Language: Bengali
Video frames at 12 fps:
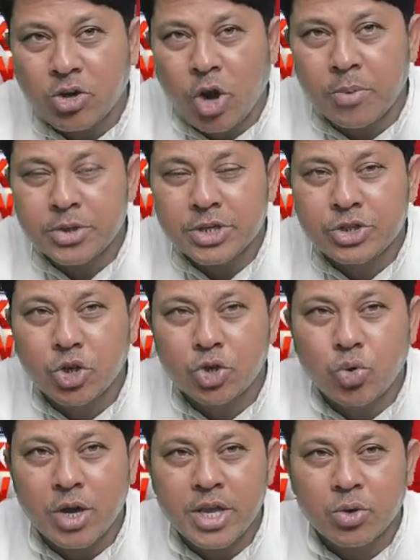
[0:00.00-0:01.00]
সরকার ক্ষমতায় ছিল
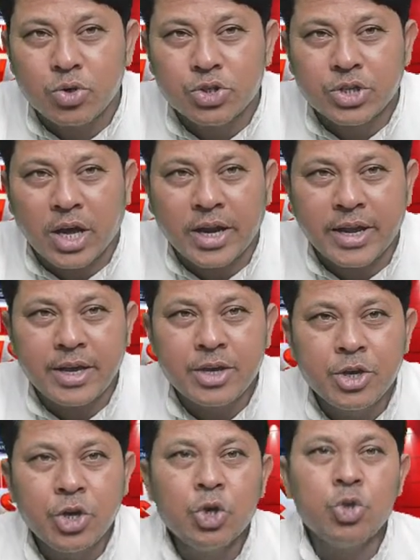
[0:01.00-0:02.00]
দু সালে
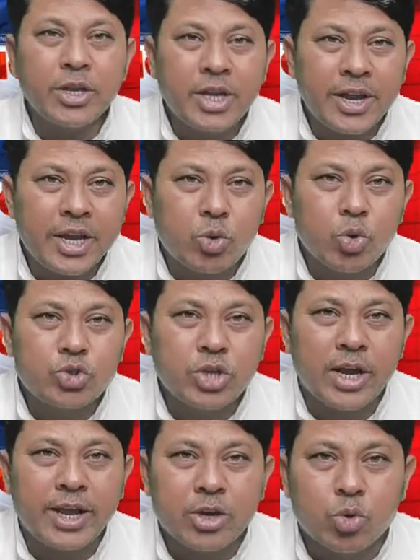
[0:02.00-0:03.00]
দু
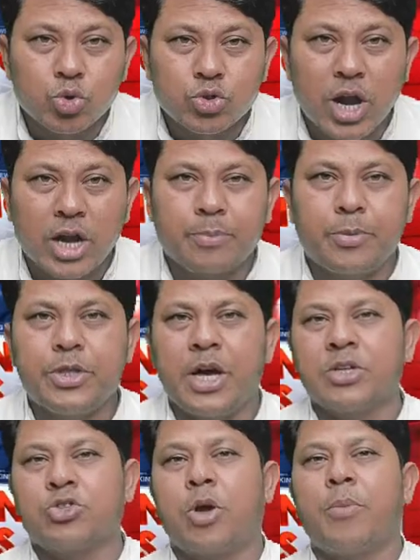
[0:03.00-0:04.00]
সালে গুজরাট
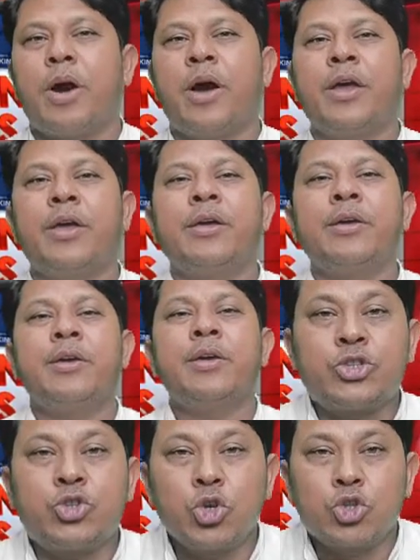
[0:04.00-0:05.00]
বিধানসভায়
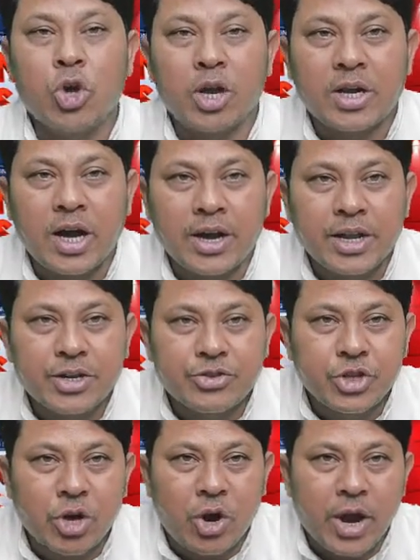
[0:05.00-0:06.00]
রাজ্য সরকারের
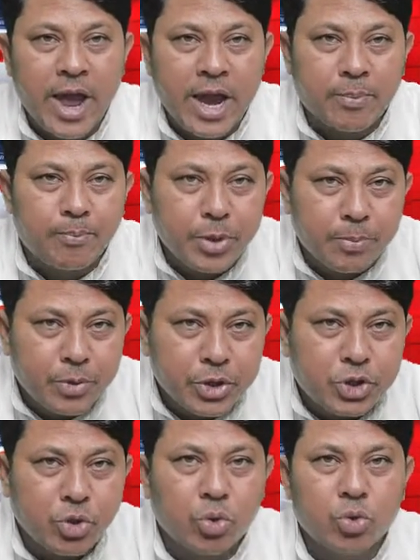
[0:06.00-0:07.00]
দেওয়া এক
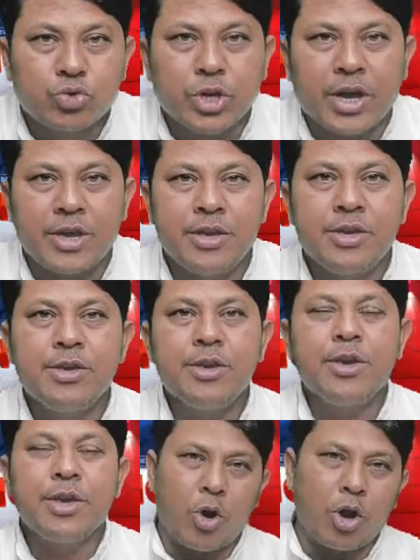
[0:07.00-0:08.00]
বিবৃতি অনুযায়ী
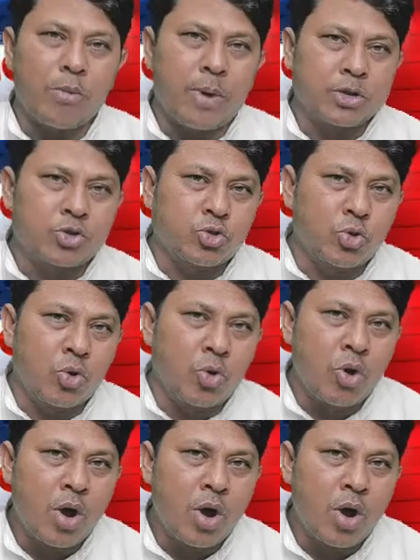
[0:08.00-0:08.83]
কেবল মাত্র